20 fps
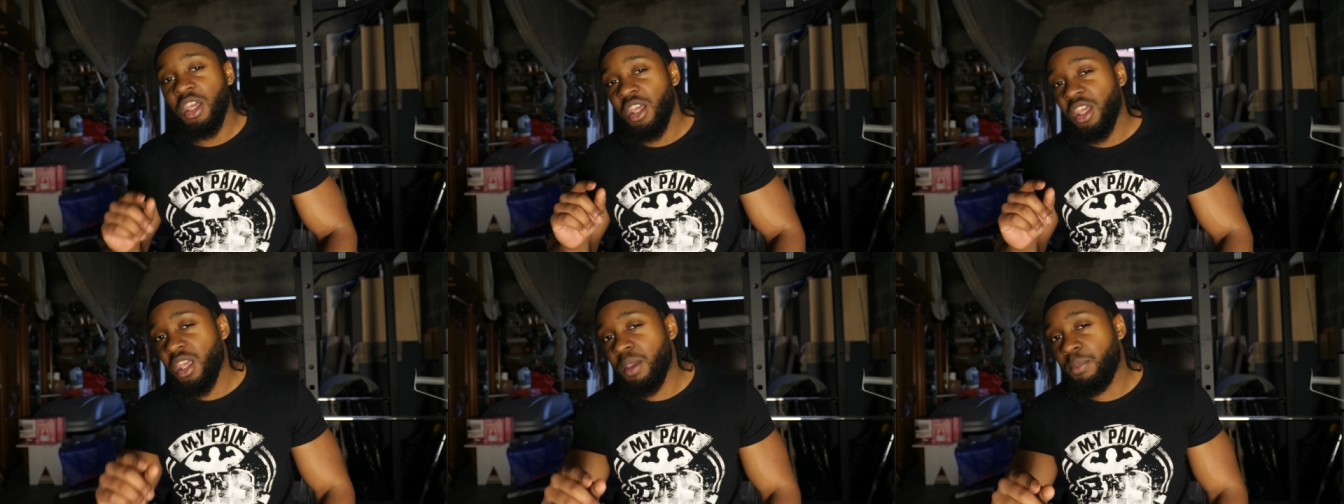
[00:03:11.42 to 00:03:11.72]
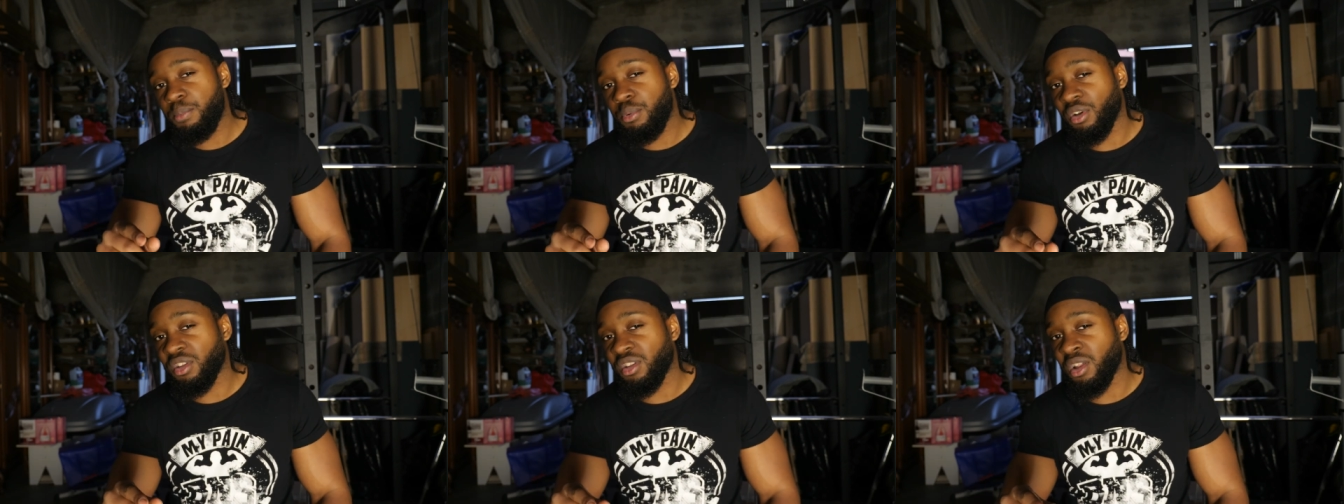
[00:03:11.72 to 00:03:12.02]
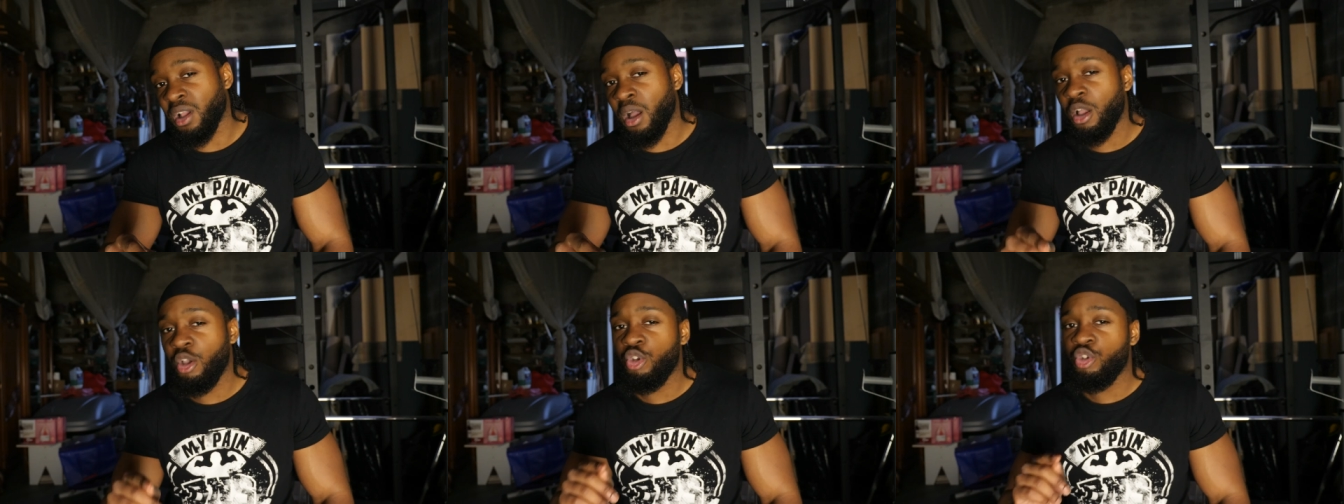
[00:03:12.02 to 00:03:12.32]
Et pour
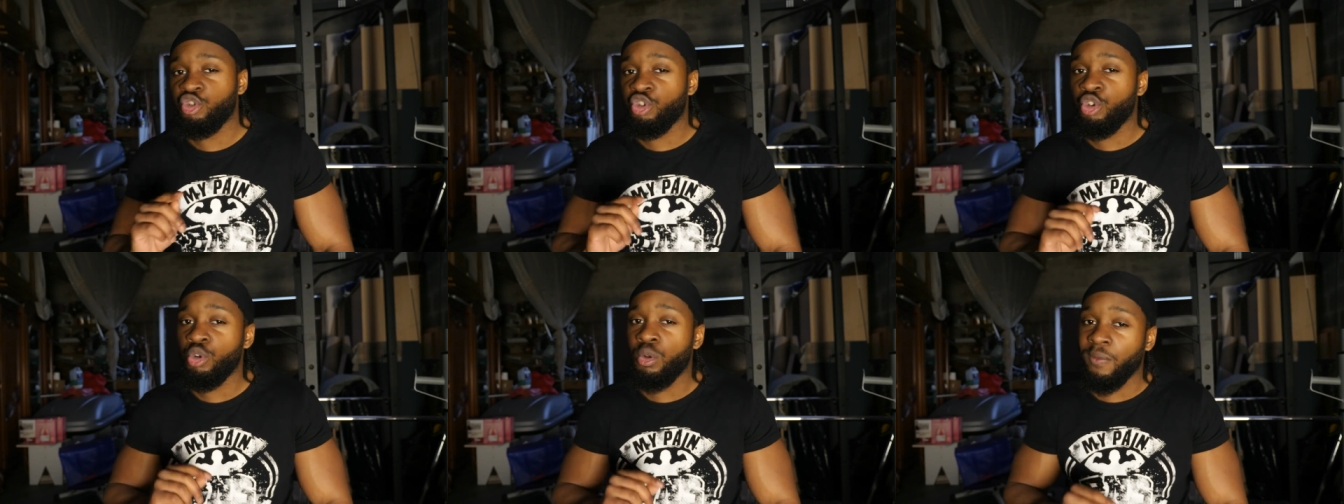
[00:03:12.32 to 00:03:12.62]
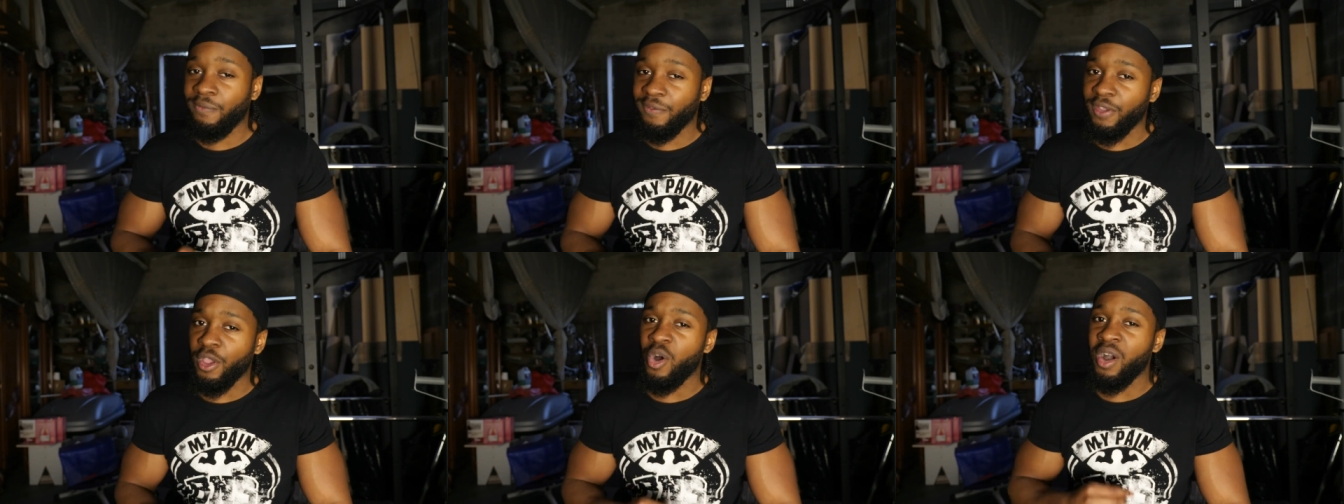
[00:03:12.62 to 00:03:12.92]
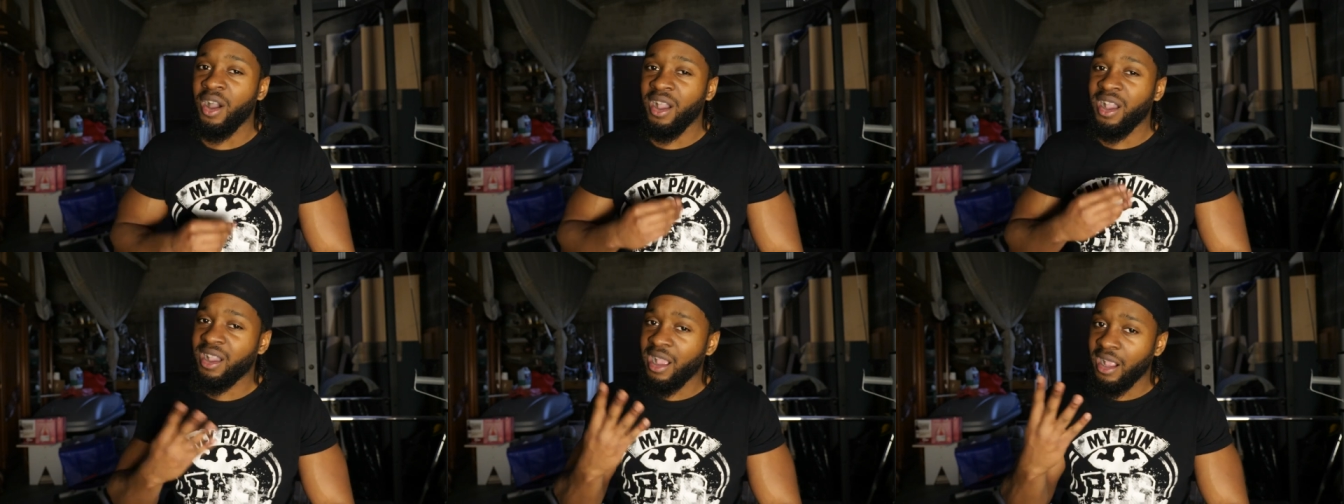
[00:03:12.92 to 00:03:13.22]
ça, je le fais en
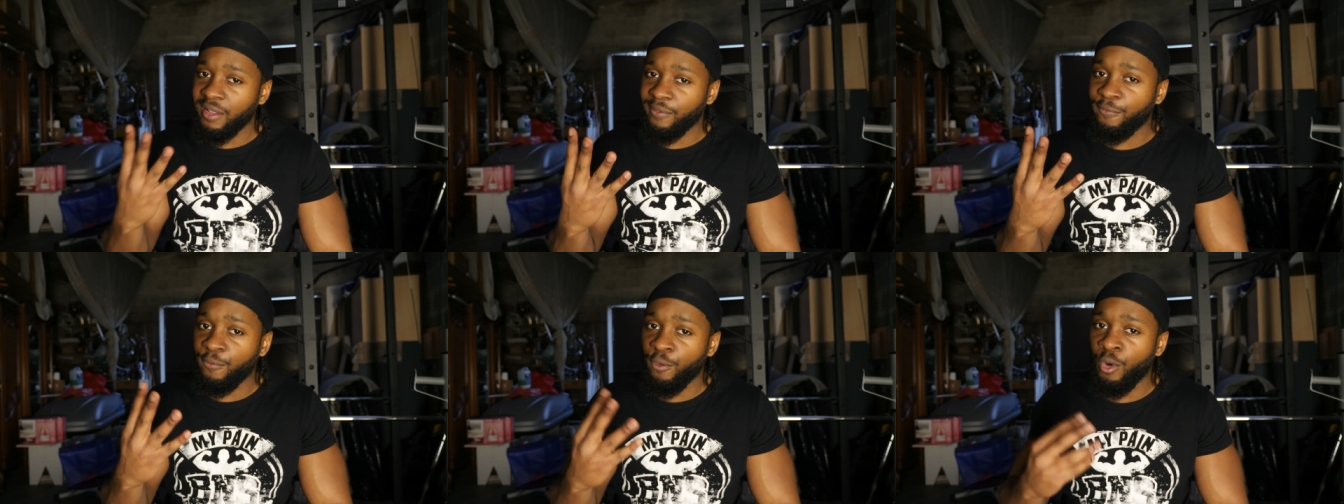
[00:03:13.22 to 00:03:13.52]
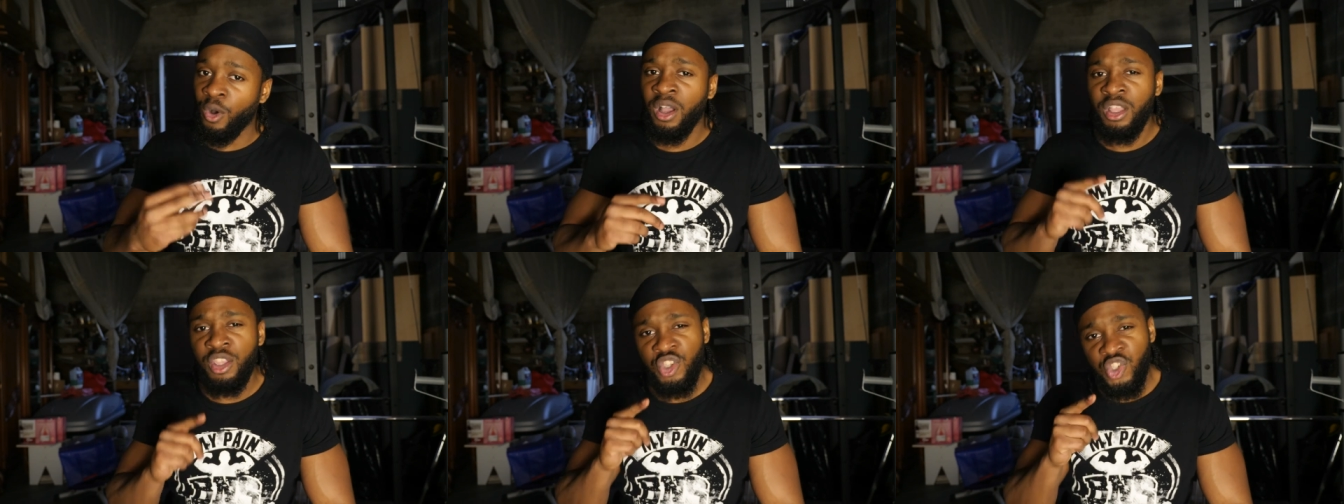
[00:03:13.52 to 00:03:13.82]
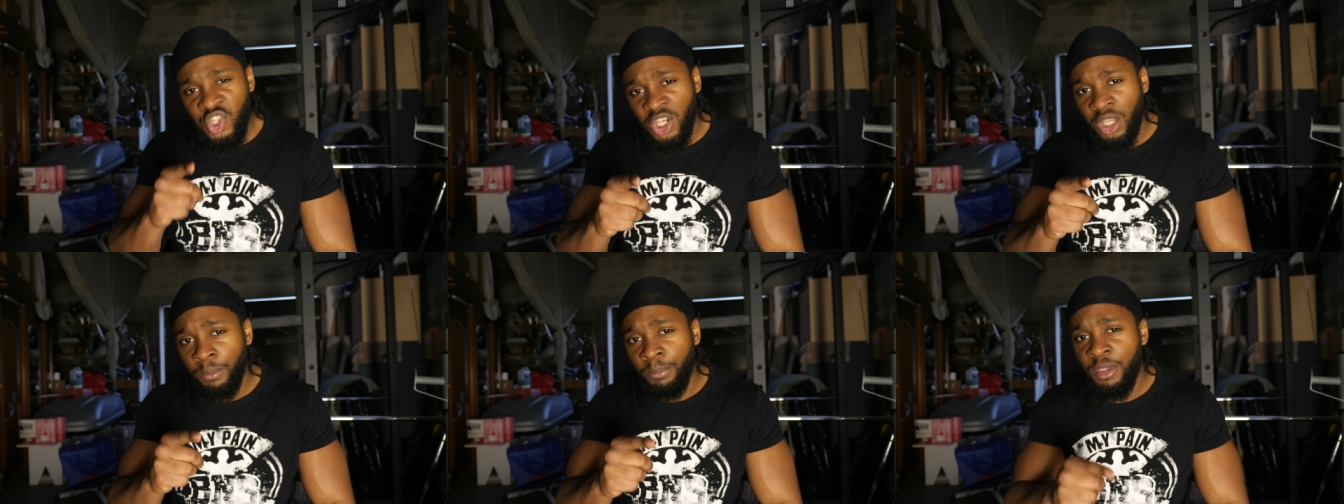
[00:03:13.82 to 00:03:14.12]
4 fois
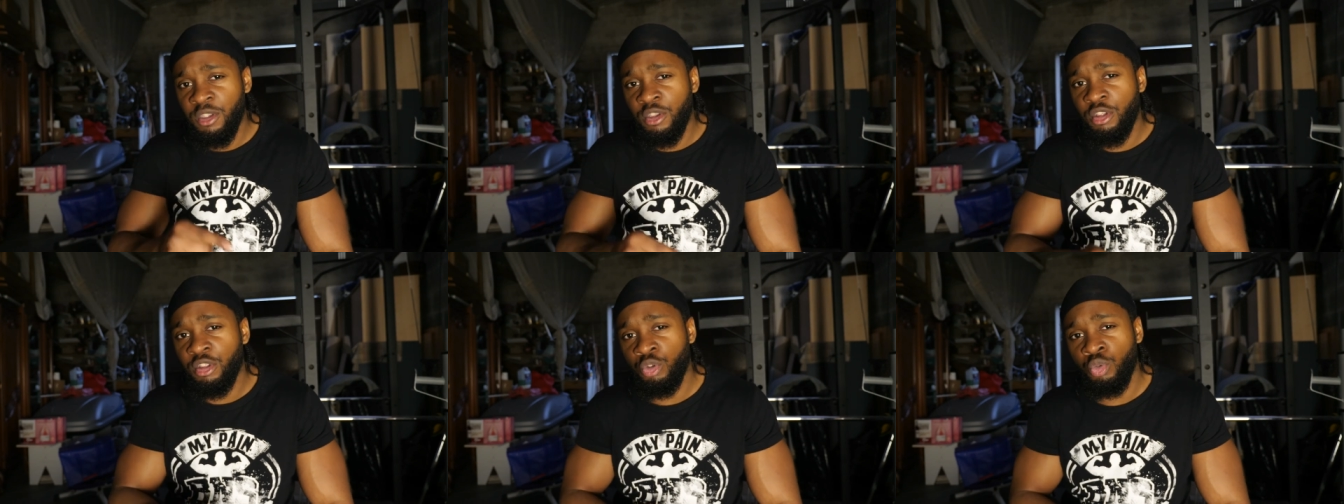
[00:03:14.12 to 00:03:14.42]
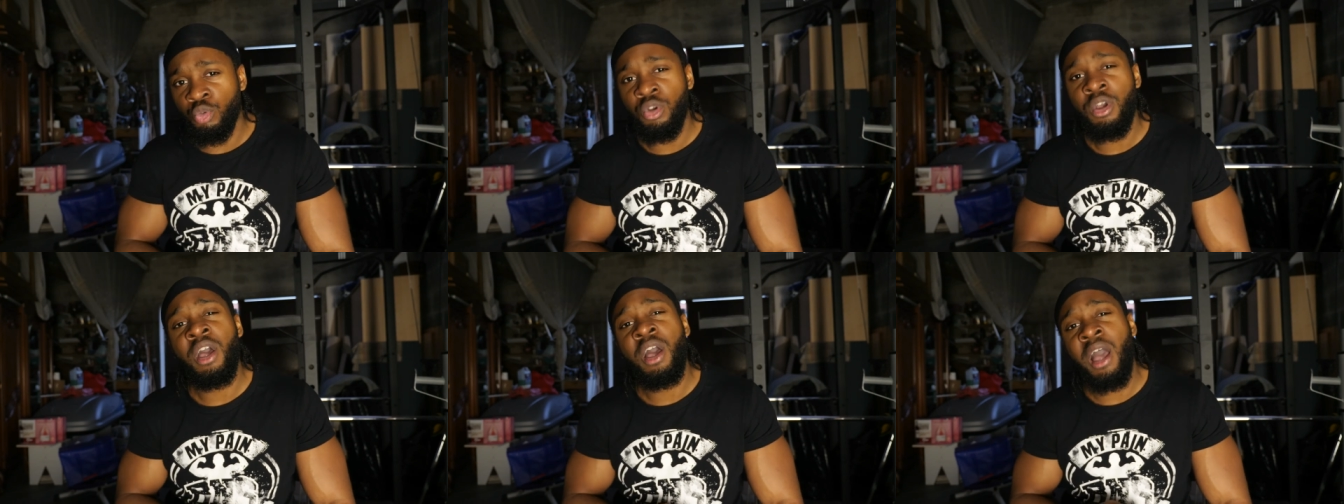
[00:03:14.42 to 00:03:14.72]
10 répétitions